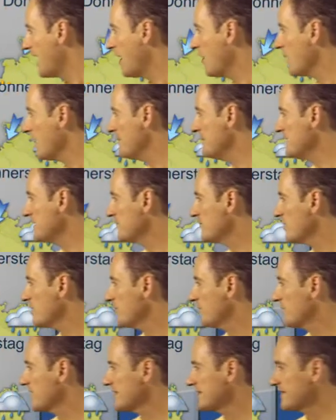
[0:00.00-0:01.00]
auch am Mittwoch
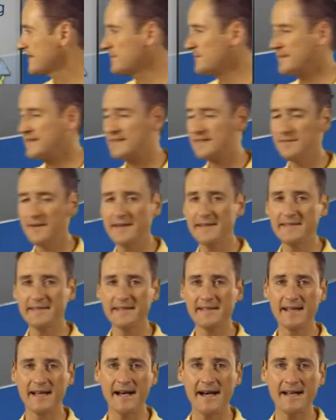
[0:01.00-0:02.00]
14 bis
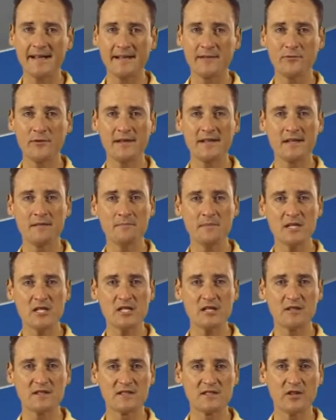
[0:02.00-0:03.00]
20 Grad, dazu ein
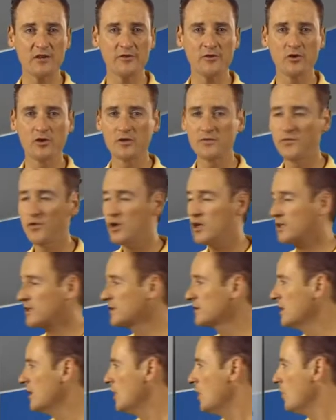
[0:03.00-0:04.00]
Gemisch aus Sonne und
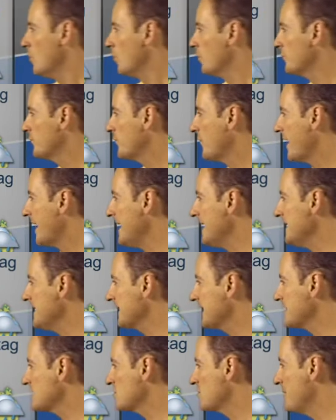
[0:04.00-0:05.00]
Wolken und vor allen
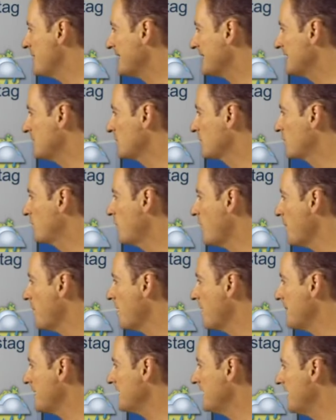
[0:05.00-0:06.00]
Dingen Richtung
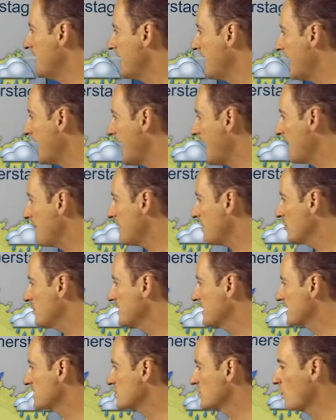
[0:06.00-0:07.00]
Mecklenburg-Vorpommern, aber auch
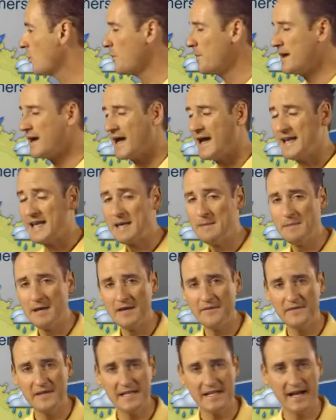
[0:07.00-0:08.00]
hier Richtung Oberrhein
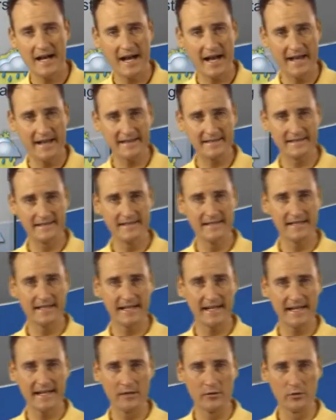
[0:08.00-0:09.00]
immer wieder einzelne
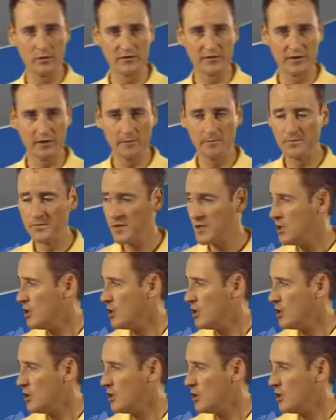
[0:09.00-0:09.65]
Regengüsse.